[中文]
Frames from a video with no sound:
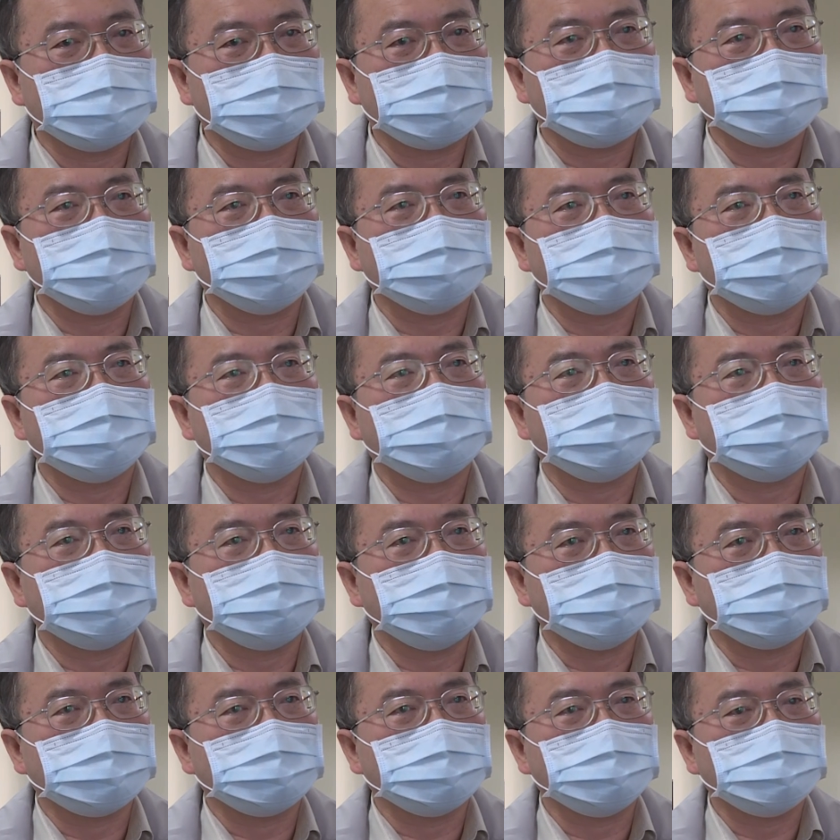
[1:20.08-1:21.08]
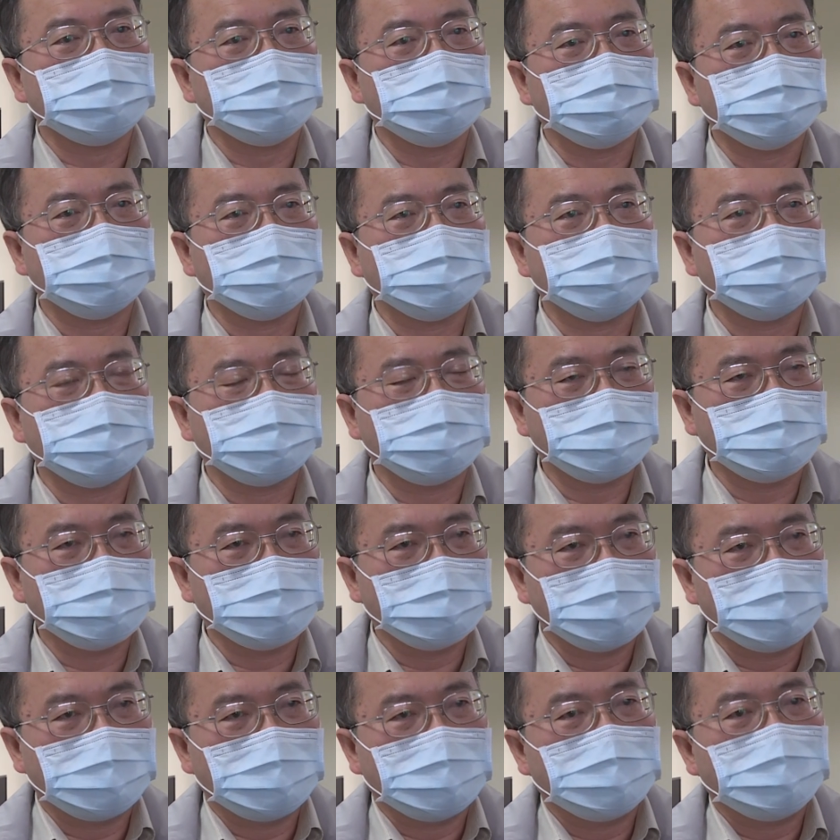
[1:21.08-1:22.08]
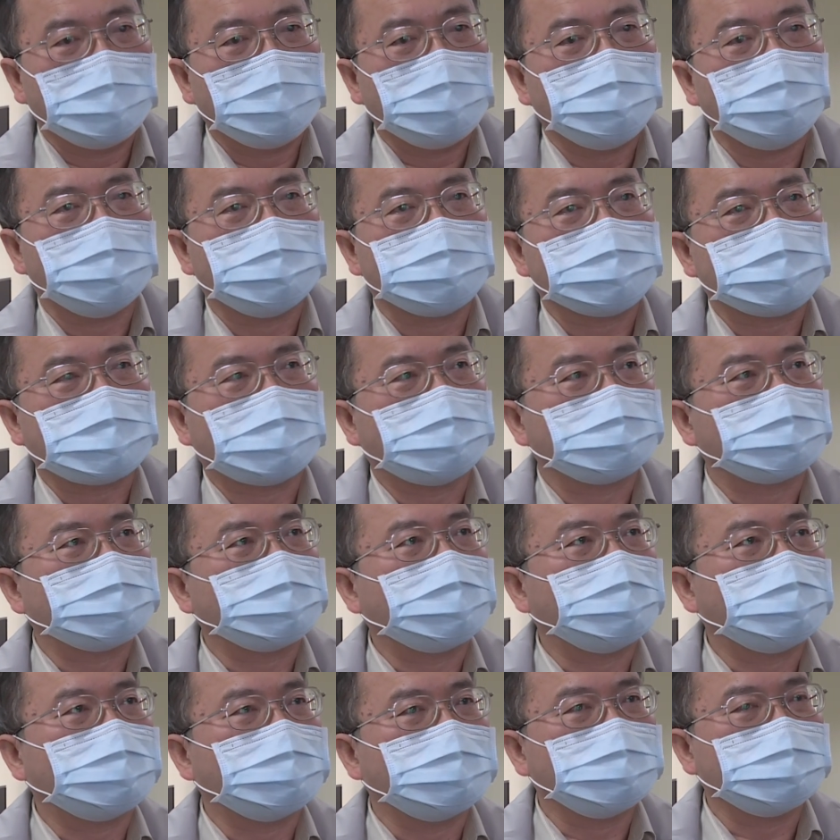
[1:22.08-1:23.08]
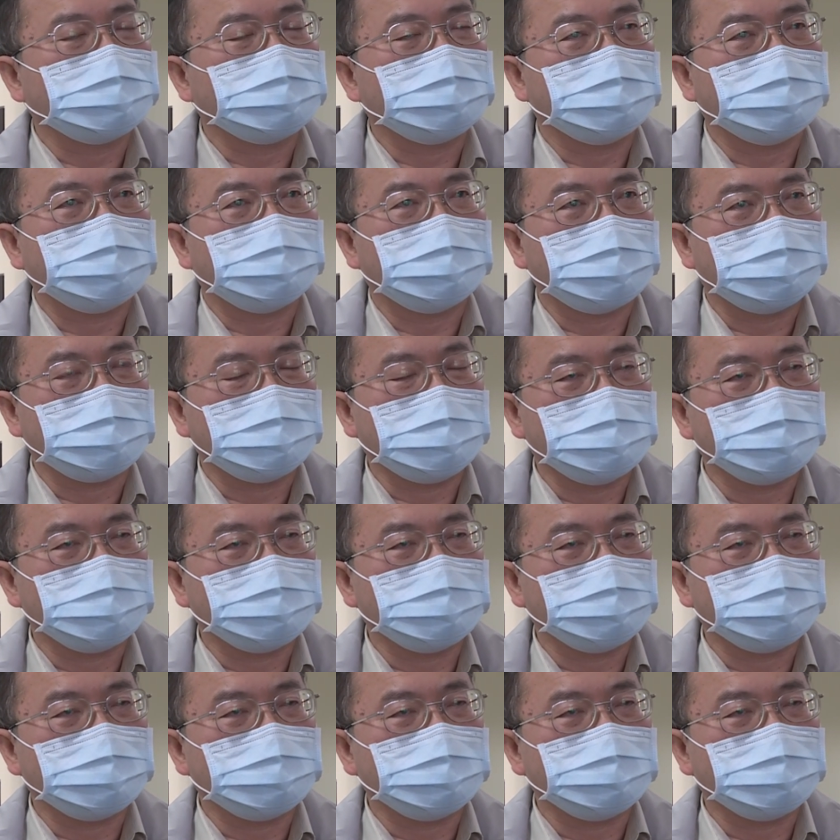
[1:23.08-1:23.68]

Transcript: 实行为人已经有有找到，而且